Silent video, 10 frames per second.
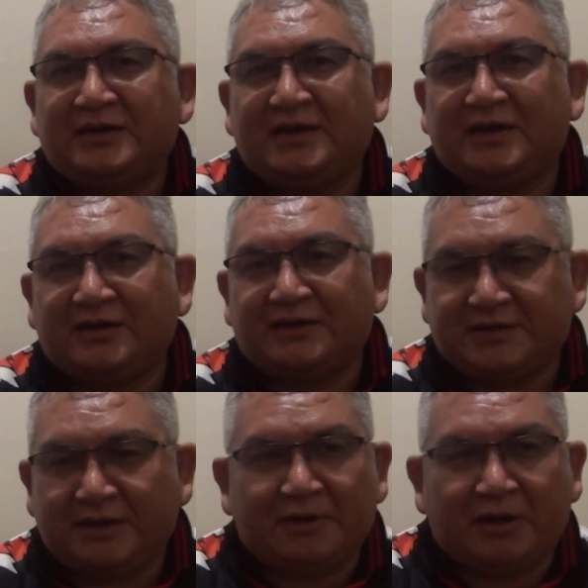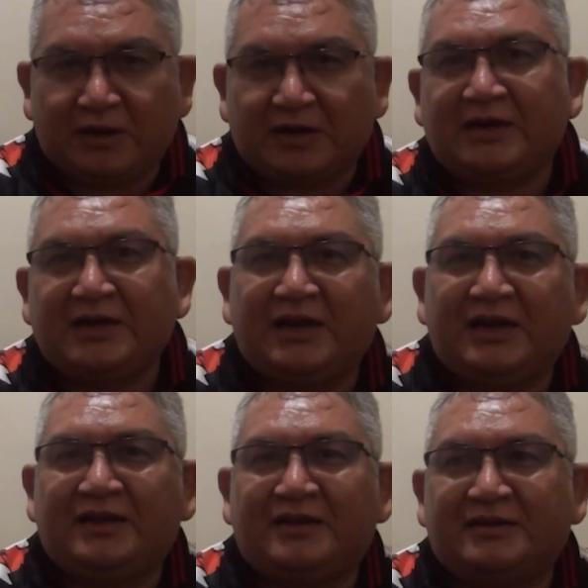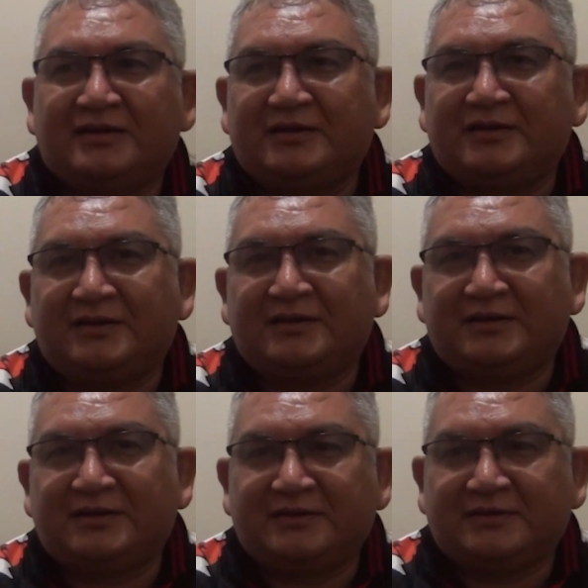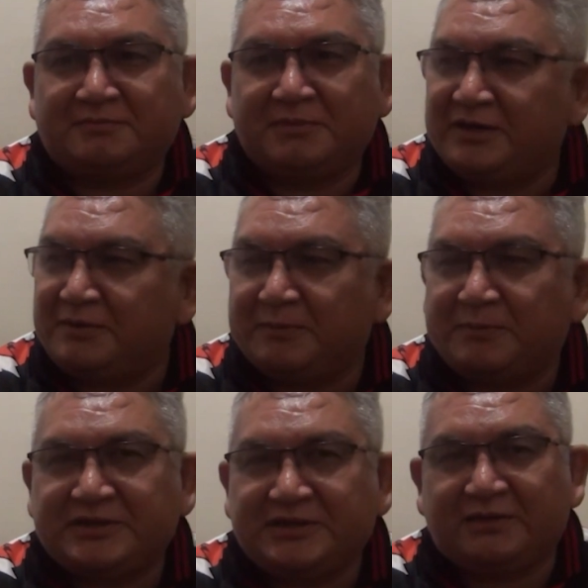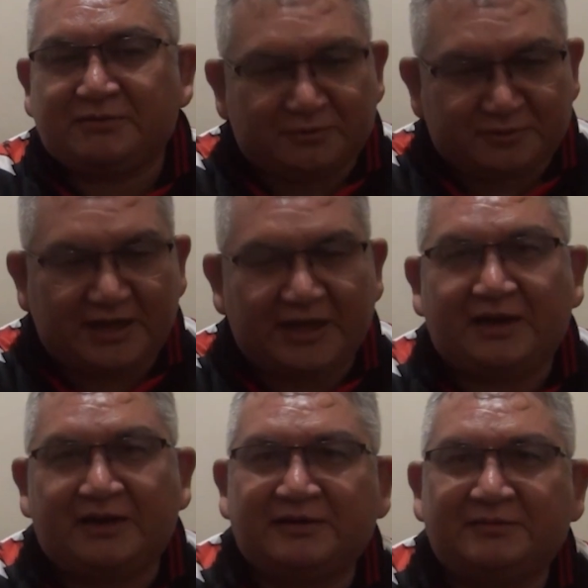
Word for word: dan saya menawarkan diri ke manajemen Persija untuk saya yang